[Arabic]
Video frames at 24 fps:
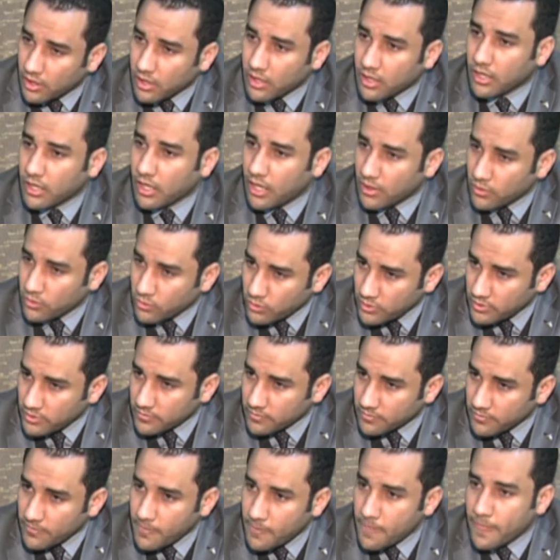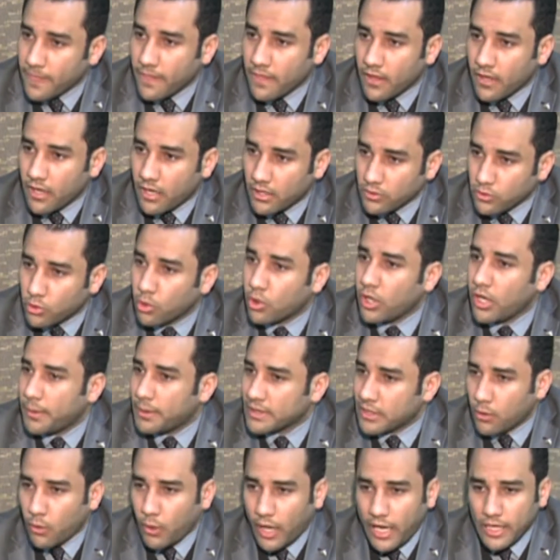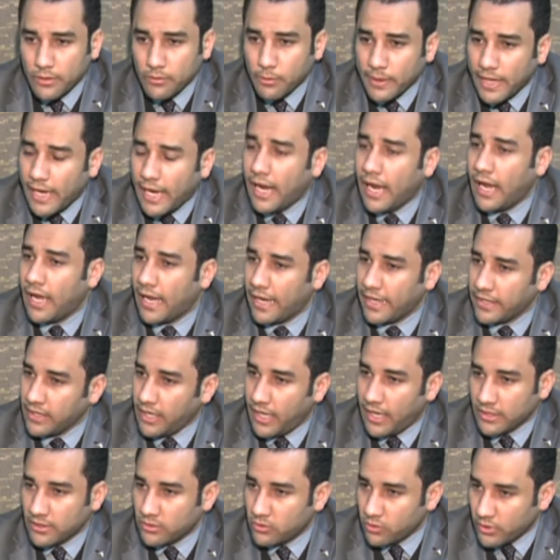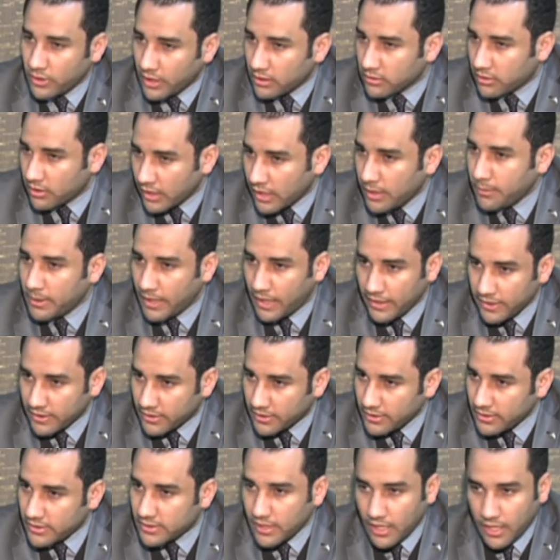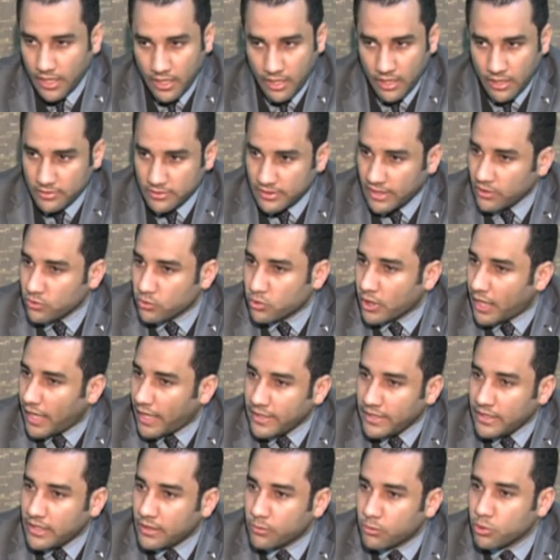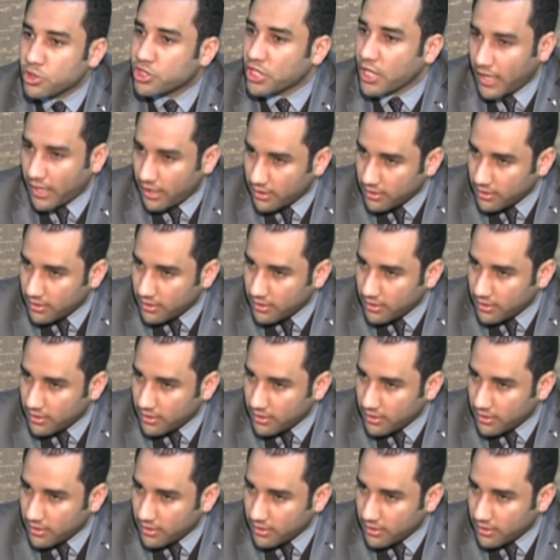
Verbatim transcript: قانون دور العبادة الواحد من حق أي حد إنه يقدر يعمل أي كنيسة زيه زي أي منشأة